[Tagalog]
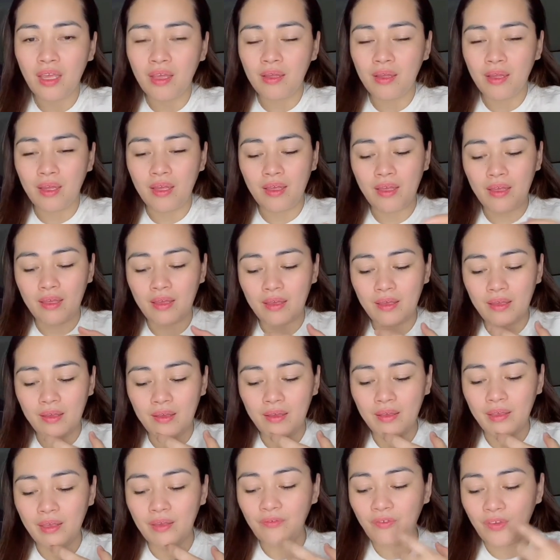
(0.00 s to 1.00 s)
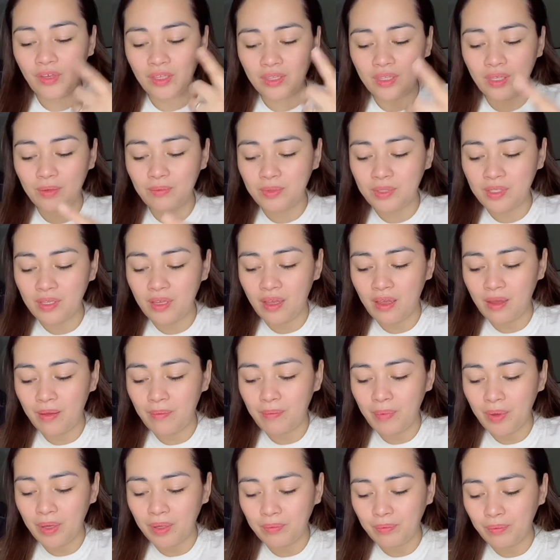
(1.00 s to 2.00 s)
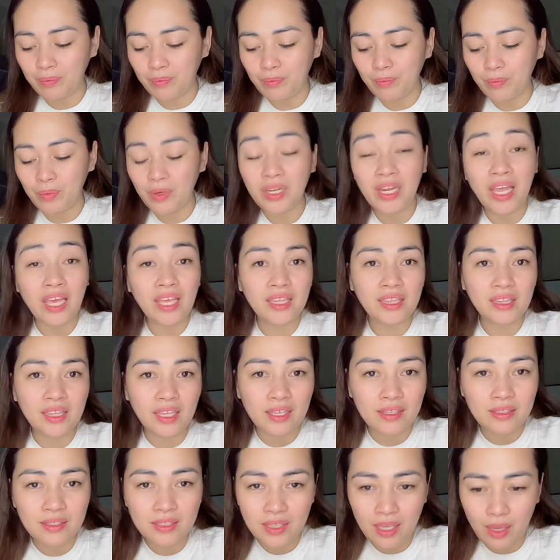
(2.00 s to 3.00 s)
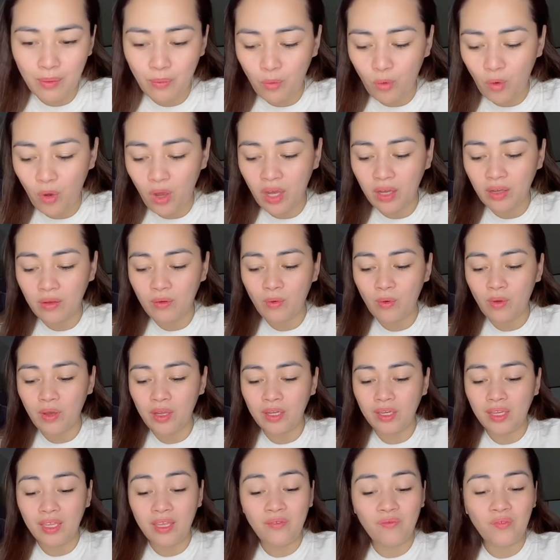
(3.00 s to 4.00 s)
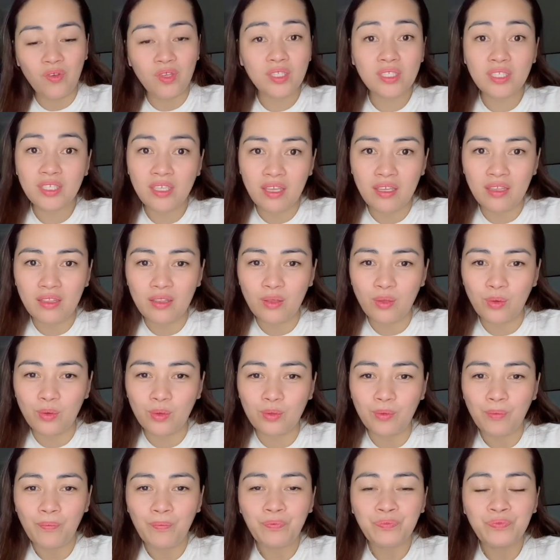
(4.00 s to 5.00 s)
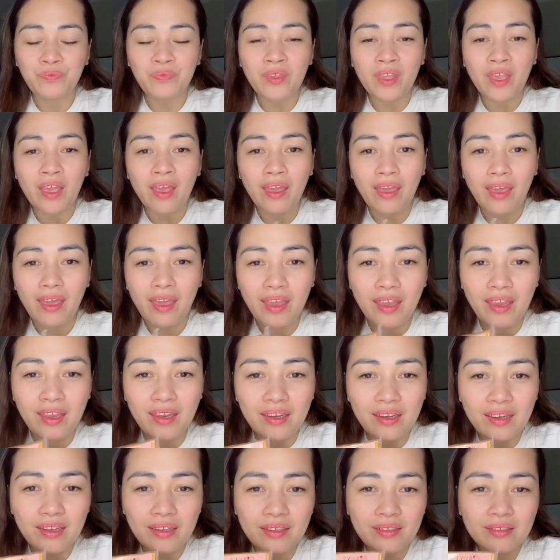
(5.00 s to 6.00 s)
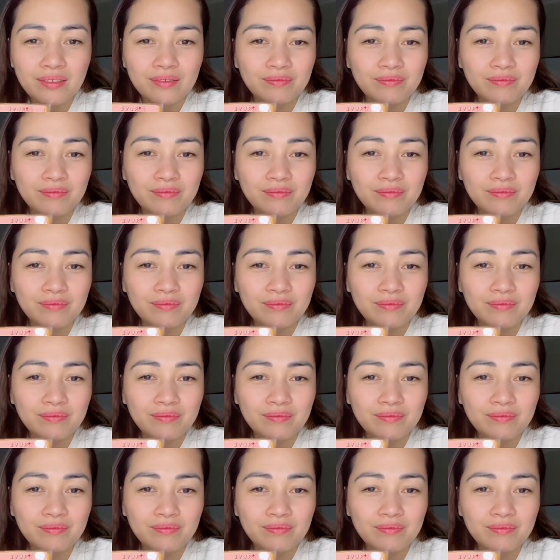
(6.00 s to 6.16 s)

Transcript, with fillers: uh, effective sa pag lighten sa imuhang kuan even skin tone in